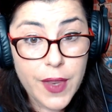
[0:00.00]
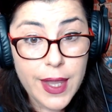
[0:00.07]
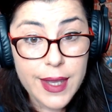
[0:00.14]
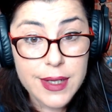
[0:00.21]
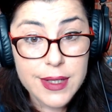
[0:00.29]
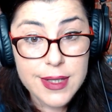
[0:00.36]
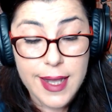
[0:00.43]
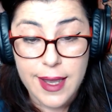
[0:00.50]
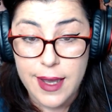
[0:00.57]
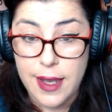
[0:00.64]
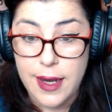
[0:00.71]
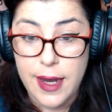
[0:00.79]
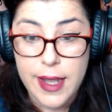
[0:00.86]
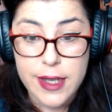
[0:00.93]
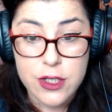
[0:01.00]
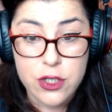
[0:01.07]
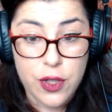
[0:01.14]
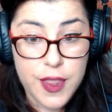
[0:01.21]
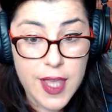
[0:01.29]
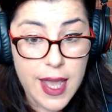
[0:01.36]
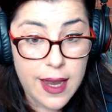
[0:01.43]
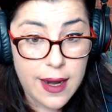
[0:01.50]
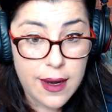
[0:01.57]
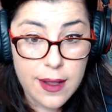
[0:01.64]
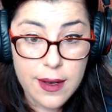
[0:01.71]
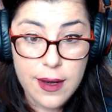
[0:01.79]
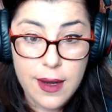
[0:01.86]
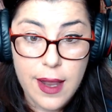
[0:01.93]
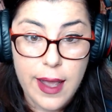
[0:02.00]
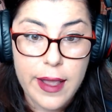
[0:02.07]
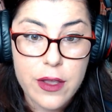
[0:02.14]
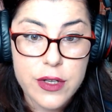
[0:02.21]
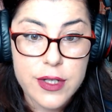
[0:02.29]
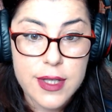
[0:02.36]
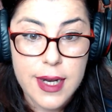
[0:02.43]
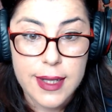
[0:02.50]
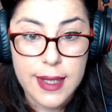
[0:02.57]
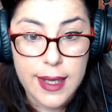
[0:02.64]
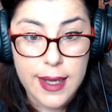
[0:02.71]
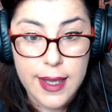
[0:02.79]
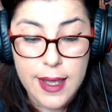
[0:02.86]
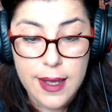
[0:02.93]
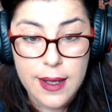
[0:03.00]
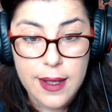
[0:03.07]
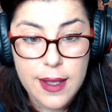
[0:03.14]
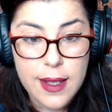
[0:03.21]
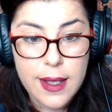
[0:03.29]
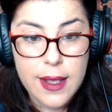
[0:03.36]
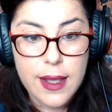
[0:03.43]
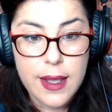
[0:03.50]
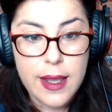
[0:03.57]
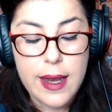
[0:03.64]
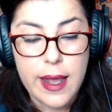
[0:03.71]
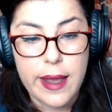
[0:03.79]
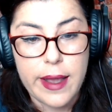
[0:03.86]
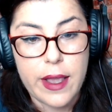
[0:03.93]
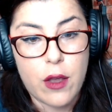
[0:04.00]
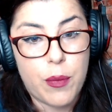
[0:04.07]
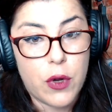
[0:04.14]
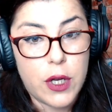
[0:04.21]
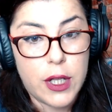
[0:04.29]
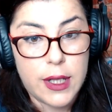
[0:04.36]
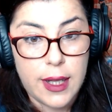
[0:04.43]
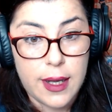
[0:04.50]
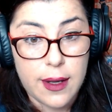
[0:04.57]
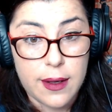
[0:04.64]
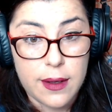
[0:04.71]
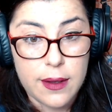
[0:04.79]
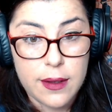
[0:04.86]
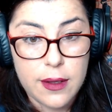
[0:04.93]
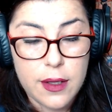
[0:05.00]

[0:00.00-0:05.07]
es la ingeniería social, la geoestrategia y la geopolítica,